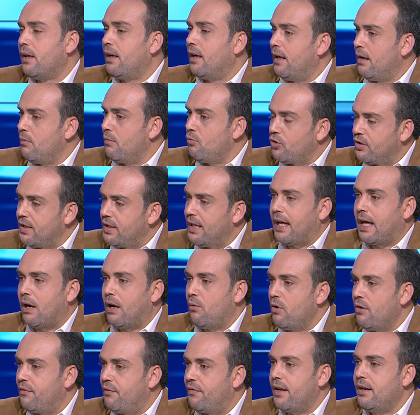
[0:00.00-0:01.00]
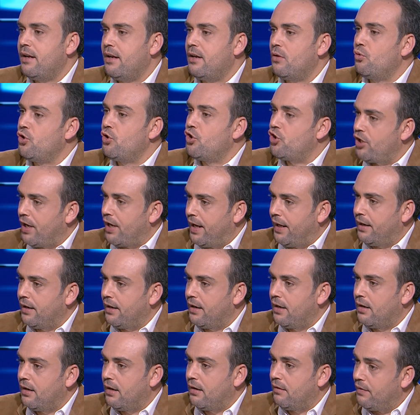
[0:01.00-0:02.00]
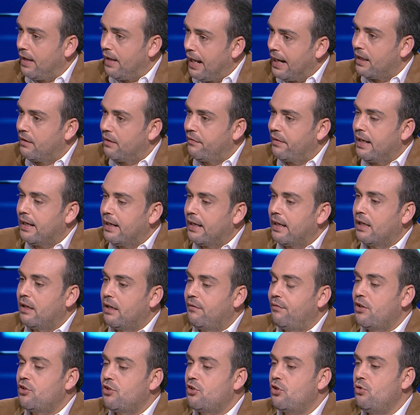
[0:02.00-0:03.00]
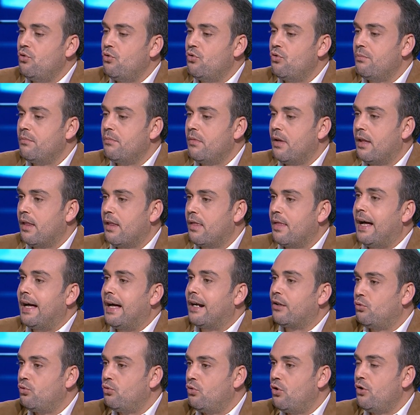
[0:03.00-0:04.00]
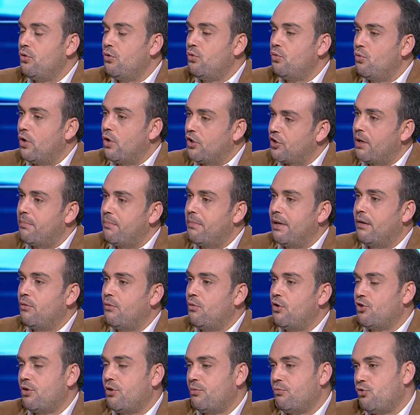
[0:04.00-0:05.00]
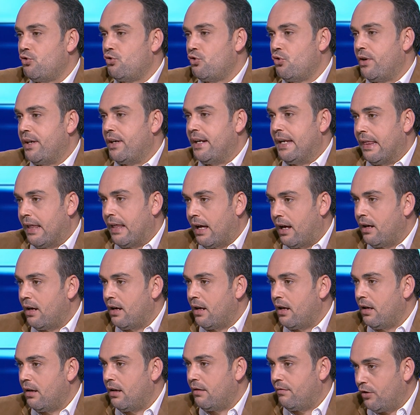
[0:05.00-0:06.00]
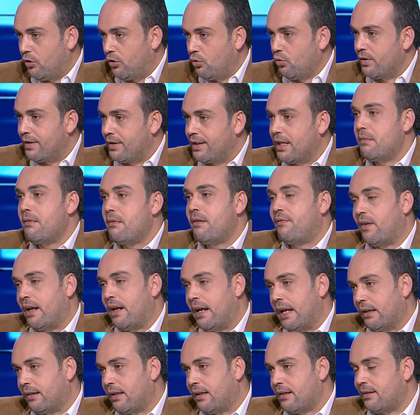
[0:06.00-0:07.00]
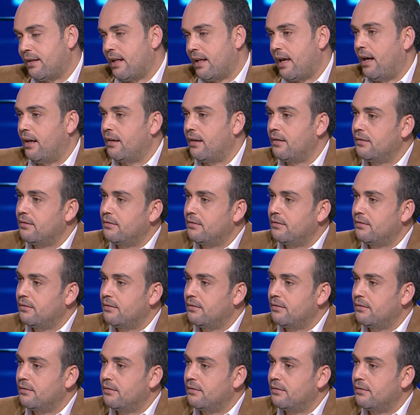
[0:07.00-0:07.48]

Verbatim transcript: الموسيقى والفن والشعر في عرض الفلاكه كيفاش اليوم ظهرتوه انه وجه من وجوه النضال في تونس كما فلاكه السلاح